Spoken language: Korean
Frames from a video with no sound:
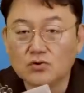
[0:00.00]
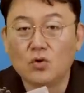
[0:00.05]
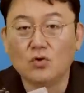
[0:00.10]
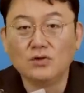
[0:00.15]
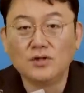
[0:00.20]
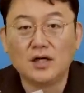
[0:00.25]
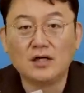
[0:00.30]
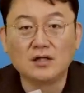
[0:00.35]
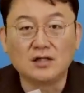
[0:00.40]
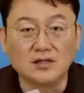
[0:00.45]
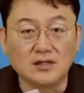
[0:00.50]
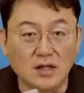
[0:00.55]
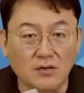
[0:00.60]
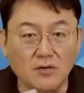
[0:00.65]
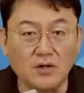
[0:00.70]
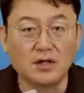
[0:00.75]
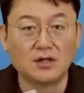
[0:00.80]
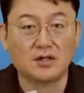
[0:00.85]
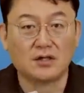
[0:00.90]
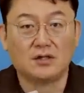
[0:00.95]
속내를
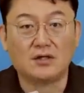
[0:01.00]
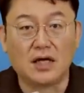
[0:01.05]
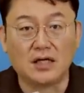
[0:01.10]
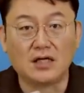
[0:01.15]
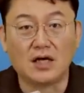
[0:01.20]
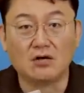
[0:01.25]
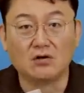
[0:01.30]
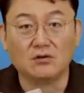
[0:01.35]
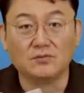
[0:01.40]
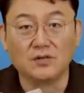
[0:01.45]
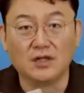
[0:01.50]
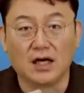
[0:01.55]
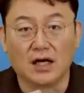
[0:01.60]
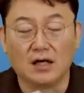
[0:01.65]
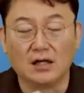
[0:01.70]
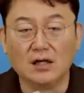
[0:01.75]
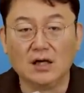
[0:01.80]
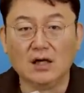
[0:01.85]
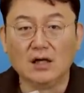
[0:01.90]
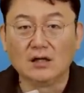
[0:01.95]
그대로 얘기한
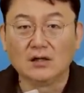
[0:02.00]
겁니다.